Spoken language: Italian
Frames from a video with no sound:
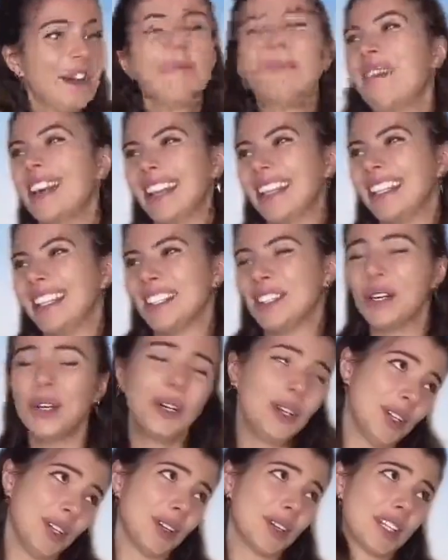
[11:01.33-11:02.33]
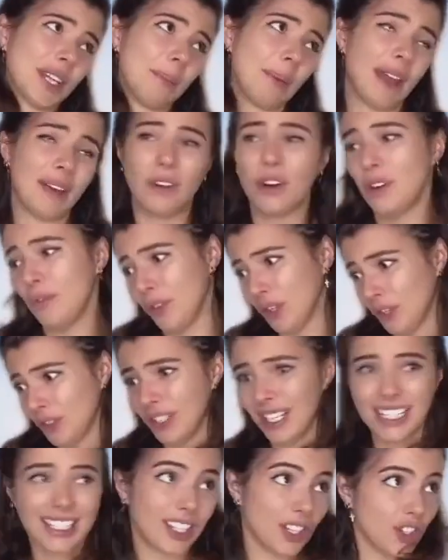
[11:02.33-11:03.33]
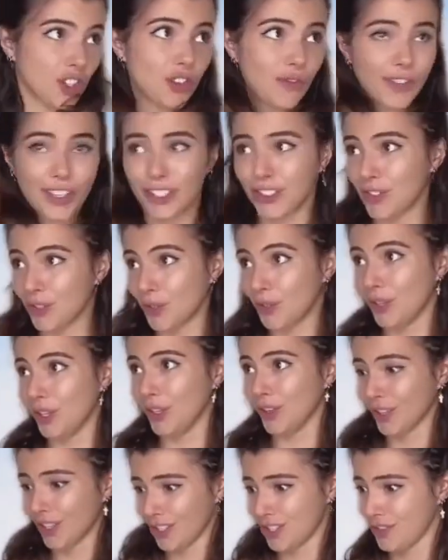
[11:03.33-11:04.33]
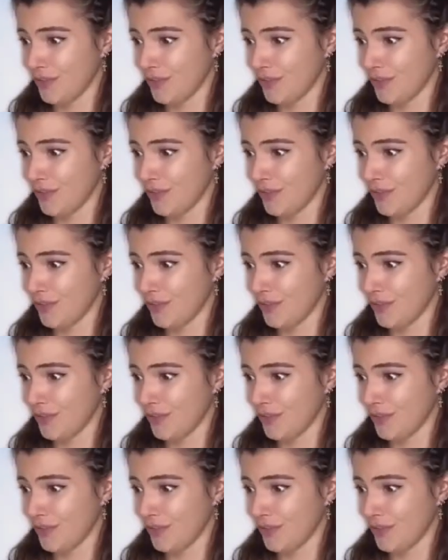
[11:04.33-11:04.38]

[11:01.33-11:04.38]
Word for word: Paradiso, lo sapevo Voglio dire se non ci finisco io che ci